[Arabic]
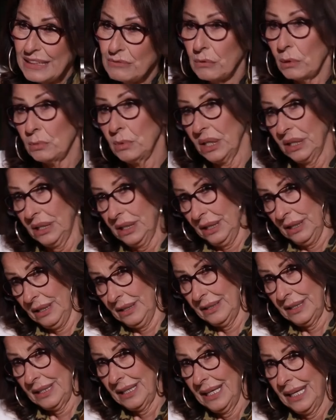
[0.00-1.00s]
ما بعتقد
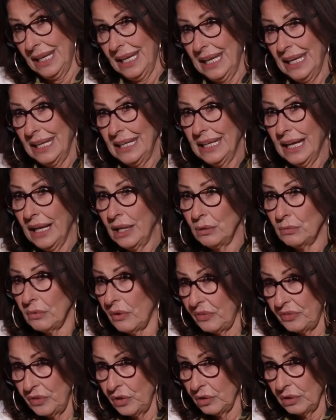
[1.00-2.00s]
مم. يعني ما
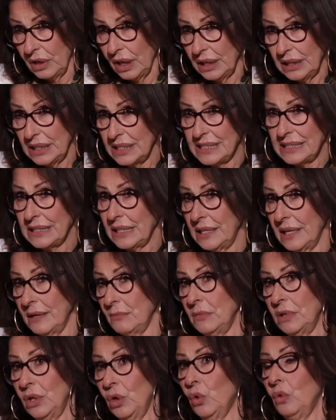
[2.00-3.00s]
في يعني
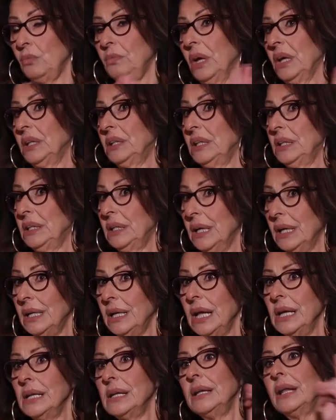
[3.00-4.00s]
السلام اللي هو بيعطيك اياه
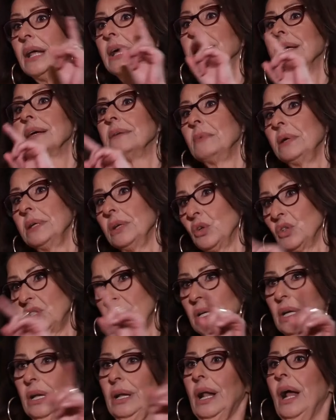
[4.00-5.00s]
لا لا كما
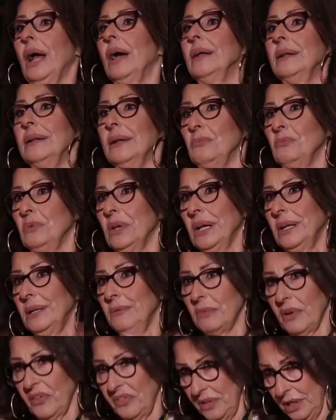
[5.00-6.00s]
يعطيه مم. العالم يعني
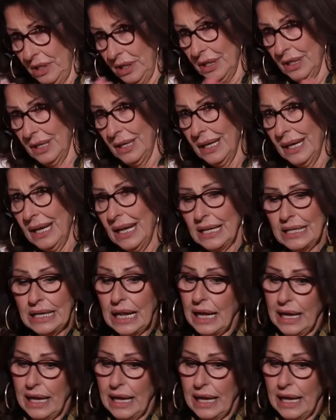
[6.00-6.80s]
ما في لا